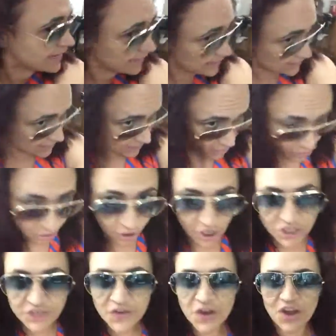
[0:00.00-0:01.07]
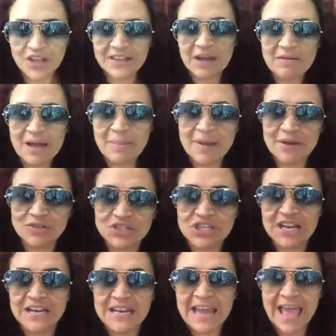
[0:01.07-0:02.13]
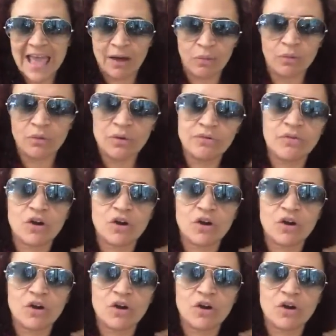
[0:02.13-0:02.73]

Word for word: né? Hoje eu vou cortar o cabelo Chanel.